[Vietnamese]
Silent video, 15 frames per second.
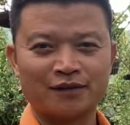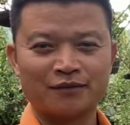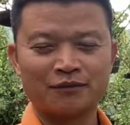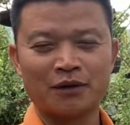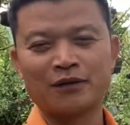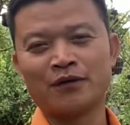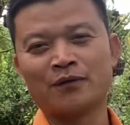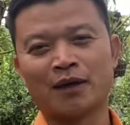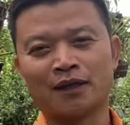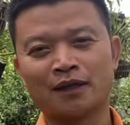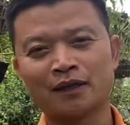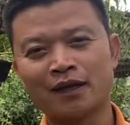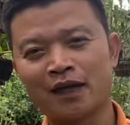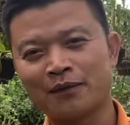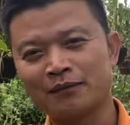bởi vì bản
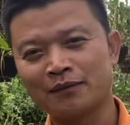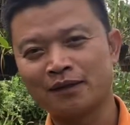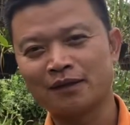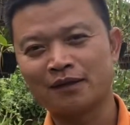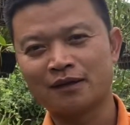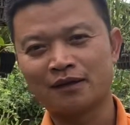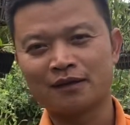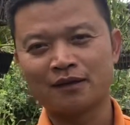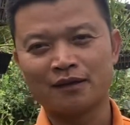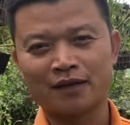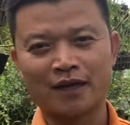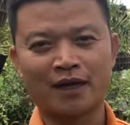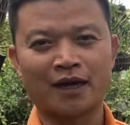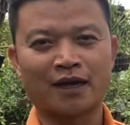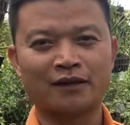thân em
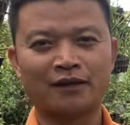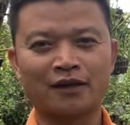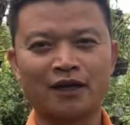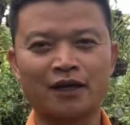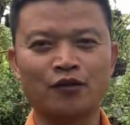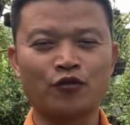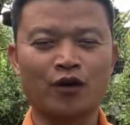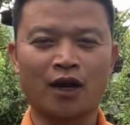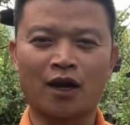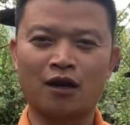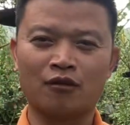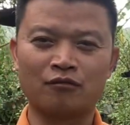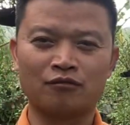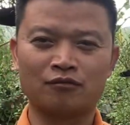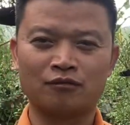kể cả những cái, cái đùi gà
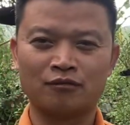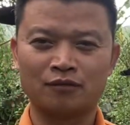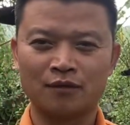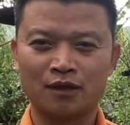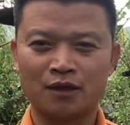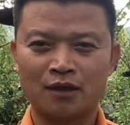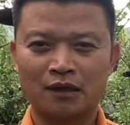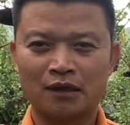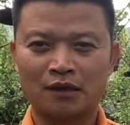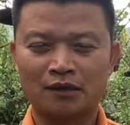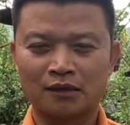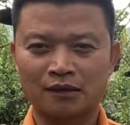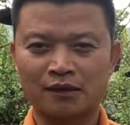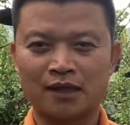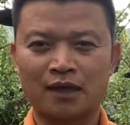hồng
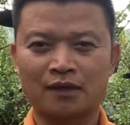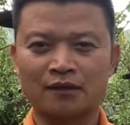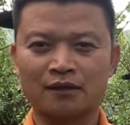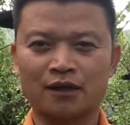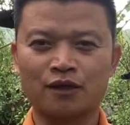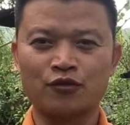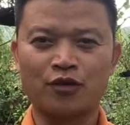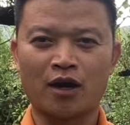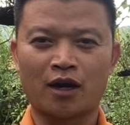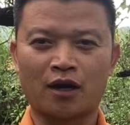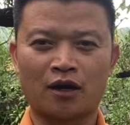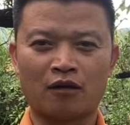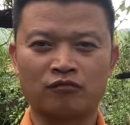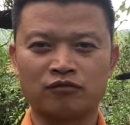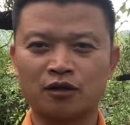thực ra là những cái đùi gà
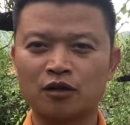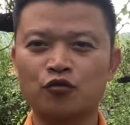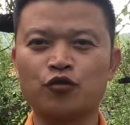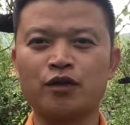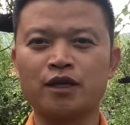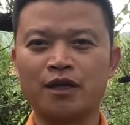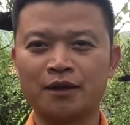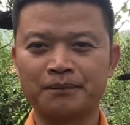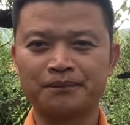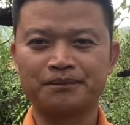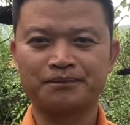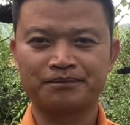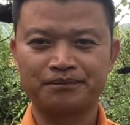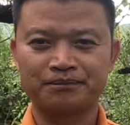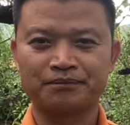hồng rất quý hiếm
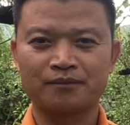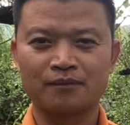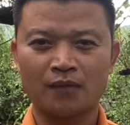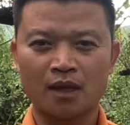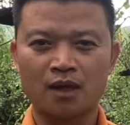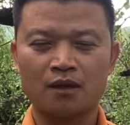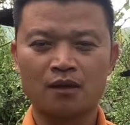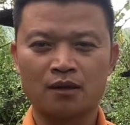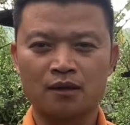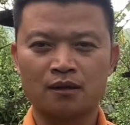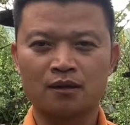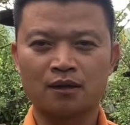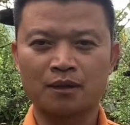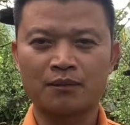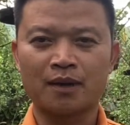
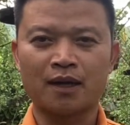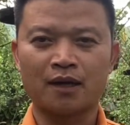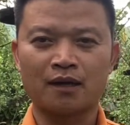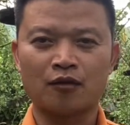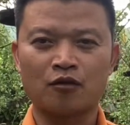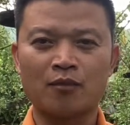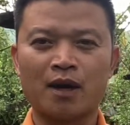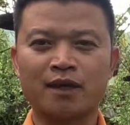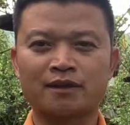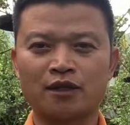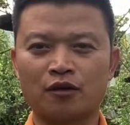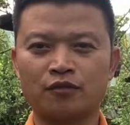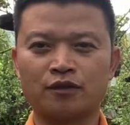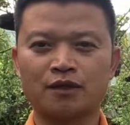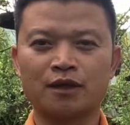năm nay là có ba
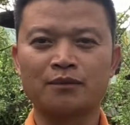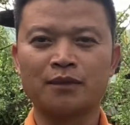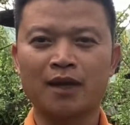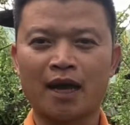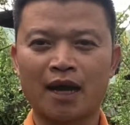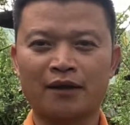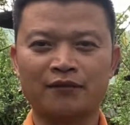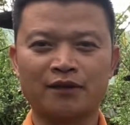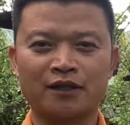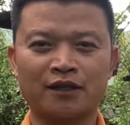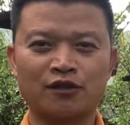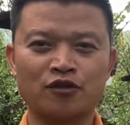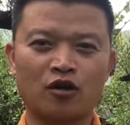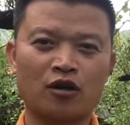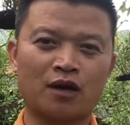chậu thì chết mất hai vì lý
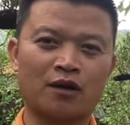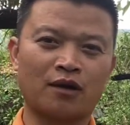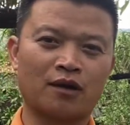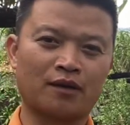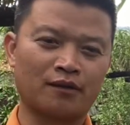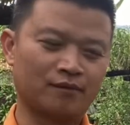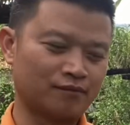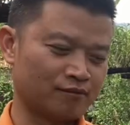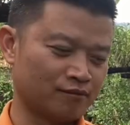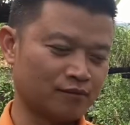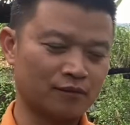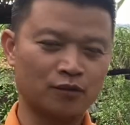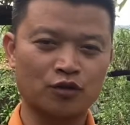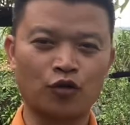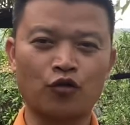do là
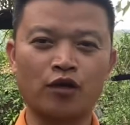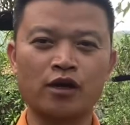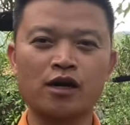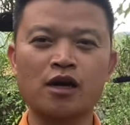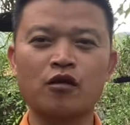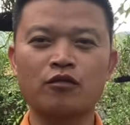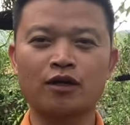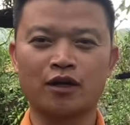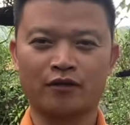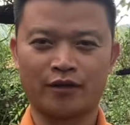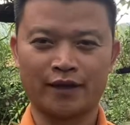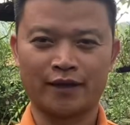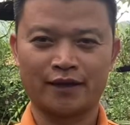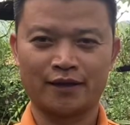thối cái gốc kiểu này